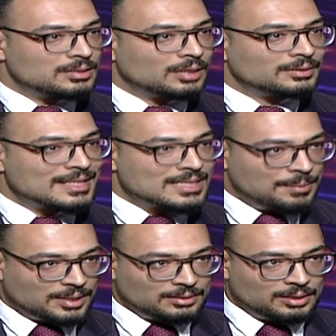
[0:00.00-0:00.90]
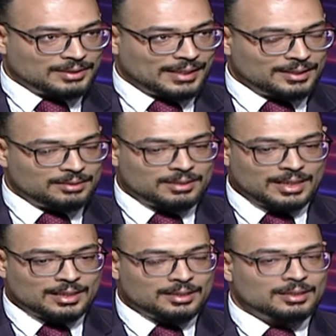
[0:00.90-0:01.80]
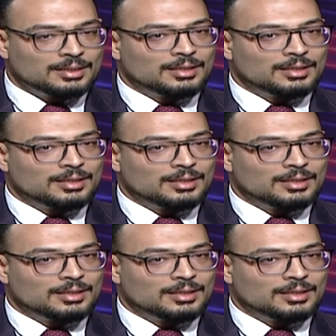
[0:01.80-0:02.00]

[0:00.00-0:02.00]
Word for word: الضغط نستبعد ان الضغط عالي ولكن